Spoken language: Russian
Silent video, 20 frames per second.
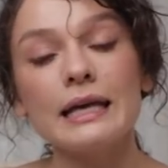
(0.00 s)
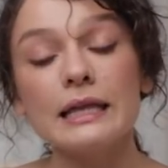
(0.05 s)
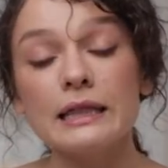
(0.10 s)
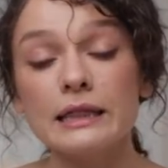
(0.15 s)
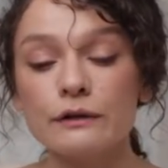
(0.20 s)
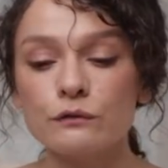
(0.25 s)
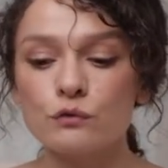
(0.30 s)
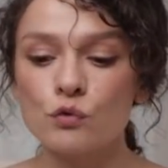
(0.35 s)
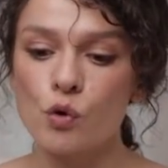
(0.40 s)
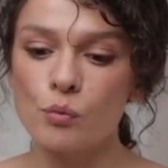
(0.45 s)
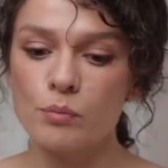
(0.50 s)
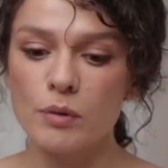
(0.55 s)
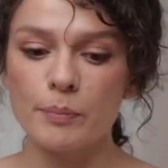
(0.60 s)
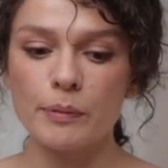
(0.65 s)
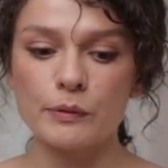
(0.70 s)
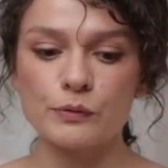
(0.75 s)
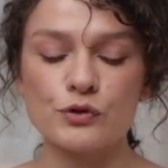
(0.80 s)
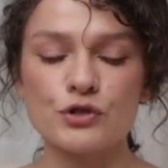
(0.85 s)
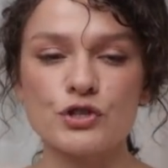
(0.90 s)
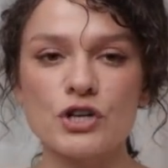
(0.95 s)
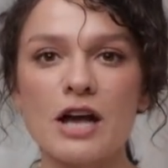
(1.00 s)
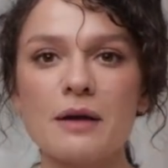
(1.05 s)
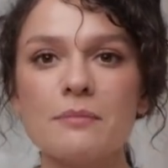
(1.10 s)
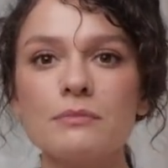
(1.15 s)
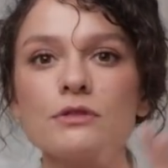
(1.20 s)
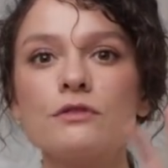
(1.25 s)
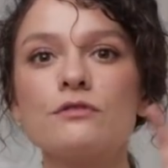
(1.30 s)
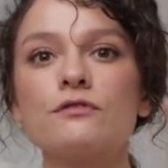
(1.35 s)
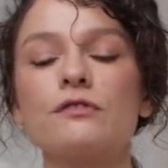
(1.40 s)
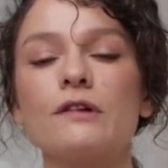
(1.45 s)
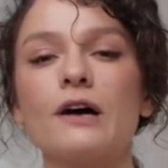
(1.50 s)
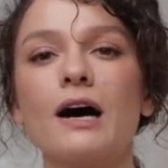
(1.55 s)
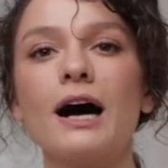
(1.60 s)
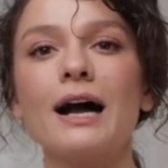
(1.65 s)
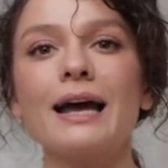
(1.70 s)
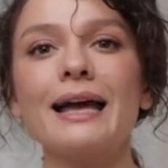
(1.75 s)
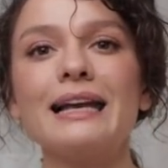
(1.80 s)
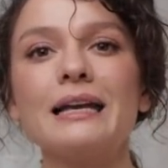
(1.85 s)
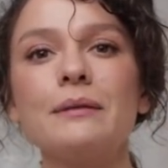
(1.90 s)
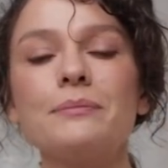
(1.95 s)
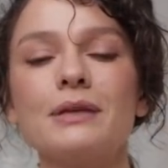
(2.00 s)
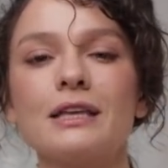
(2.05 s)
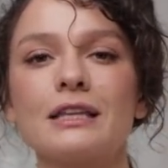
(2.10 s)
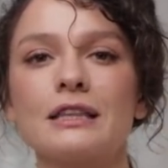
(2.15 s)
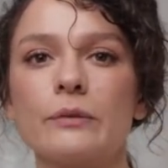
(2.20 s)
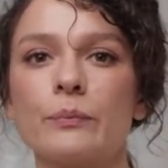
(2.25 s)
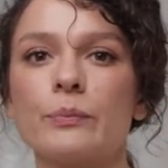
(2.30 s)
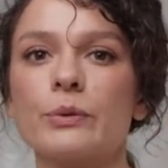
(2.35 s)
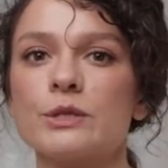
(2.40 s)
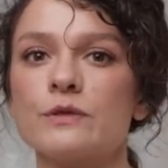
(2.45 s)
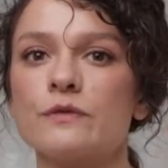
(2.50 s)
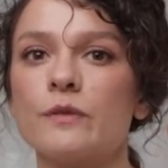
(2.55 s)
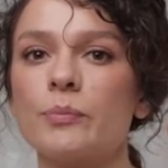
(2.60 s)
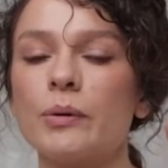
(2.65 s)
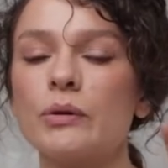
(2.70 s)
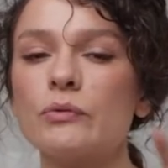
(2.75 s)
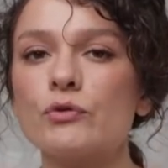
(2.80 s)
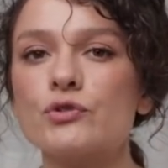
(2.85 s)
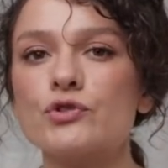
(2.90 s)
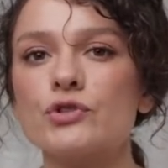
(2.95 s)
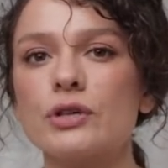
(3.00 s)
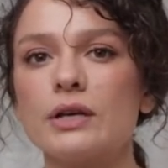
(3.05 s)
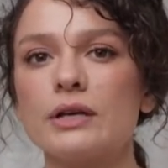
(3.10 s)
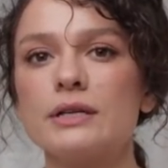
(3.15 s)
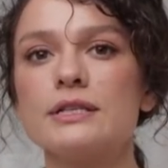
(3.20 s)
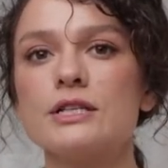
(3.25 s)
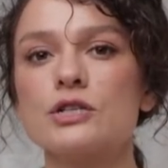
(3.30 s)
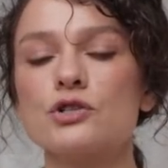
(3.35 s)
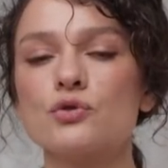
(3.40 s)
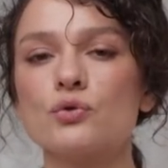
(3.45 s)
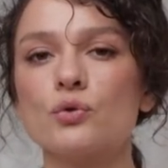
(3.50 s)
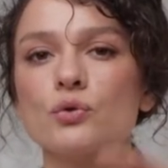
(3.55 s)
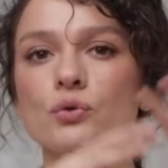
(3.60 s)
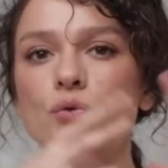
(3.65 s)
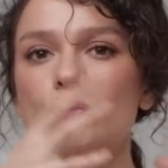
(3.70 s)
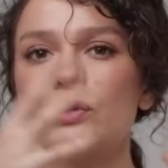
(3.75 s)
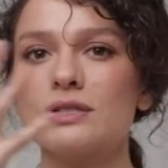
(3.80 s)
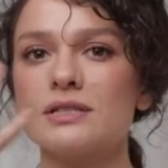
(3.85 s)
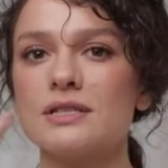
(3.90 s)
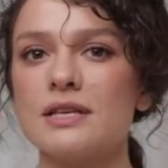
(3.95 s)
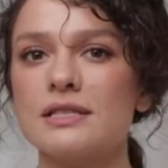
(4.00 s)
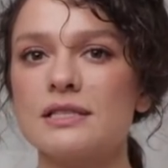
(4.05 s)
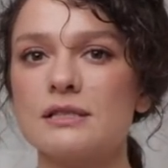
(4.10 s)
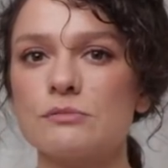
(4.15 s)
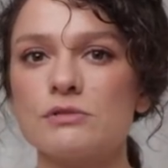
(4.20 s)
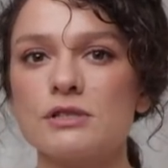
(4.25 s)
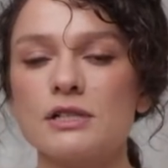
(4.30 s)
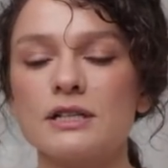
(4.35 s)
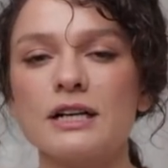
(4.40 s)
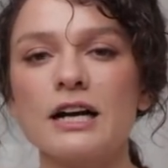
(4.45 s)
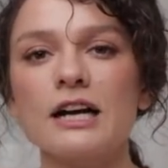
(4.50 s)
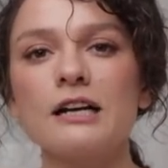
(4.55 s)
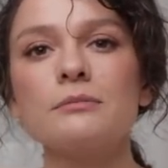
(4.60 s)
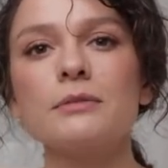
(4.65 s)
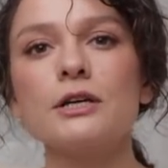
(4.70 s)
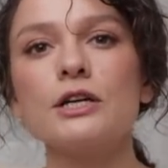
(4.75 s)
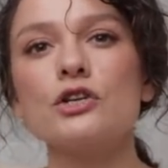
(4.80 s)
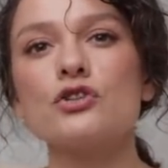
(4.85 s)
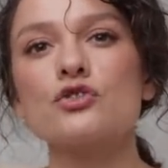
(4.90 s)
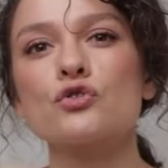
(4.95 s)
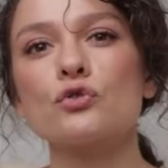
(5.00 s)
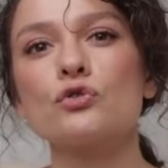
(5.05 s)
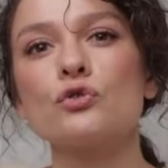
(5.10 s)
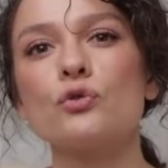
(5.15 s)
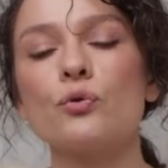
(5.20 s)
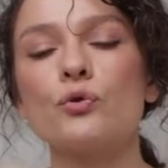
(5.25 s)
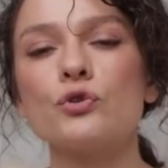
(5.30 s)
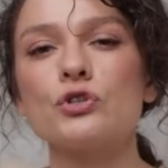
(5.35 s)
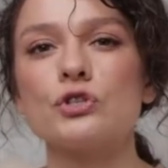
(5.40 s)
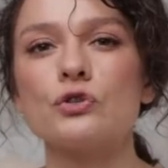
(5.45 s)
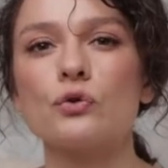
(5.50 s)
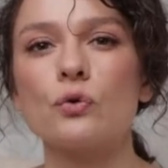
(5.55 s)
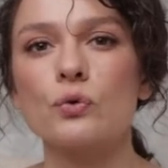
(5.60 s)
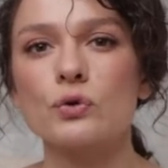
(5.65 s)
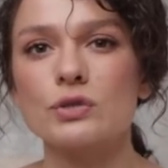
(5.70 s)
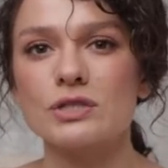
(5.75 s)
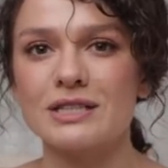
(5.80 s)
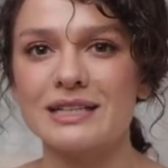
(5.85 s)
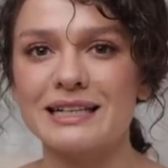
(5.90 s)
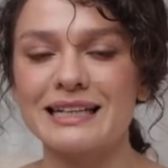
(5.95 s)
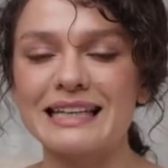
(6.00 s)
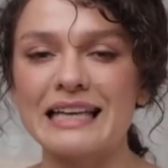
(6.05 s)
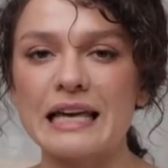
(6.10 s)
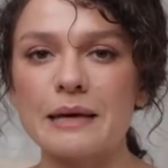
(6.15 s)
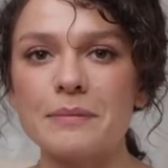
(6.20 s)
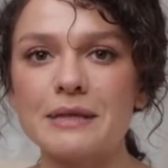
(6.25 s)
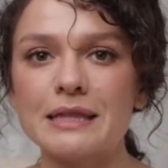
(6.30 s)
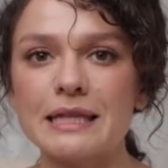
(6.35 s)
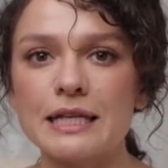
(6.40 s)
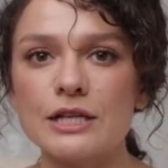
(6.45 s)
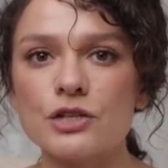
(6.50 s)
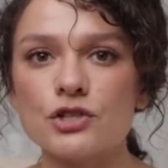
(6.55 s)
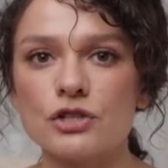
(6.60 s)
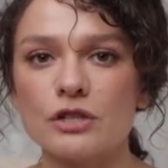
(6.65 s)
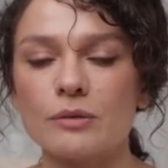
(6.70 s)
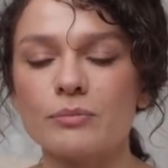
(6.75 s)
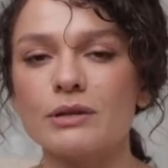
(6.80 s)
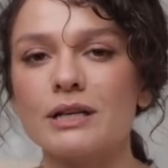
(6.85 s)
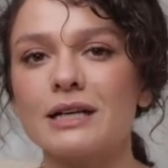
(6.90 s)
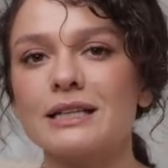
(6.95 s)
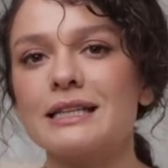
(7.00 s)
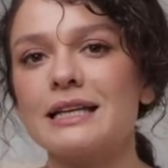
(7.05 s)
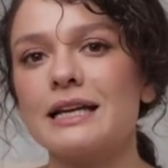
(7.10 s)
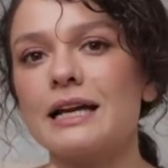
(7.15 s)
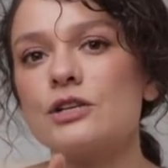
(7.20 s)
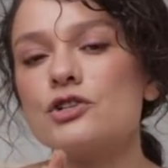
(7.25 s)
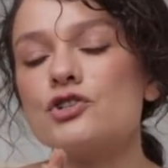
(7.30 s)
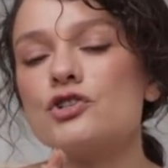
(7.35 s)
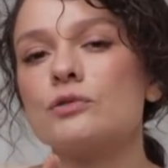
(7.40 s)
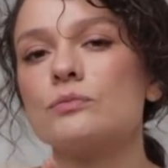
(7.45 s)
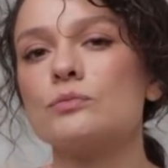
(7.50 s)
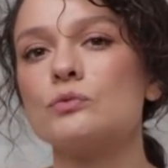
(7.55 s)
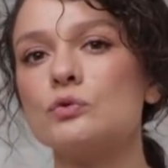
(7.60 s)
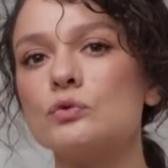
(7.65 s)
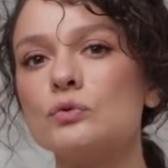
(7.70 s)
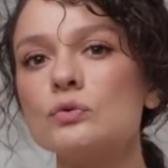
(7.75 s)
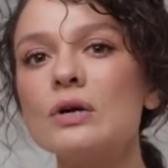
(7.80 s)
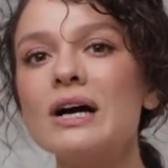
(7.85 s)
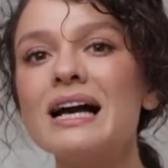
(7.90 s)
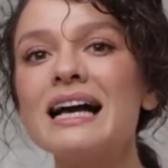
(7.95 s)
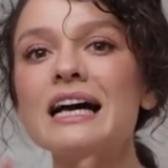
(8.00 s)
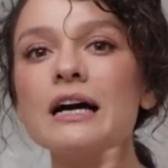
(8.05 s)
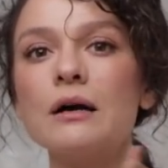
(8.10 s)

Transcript: Итого мы получаем два элемента противоположных, где что-то у нас есть обтекаемое и что-то очень острое, геометричное, благодаря чему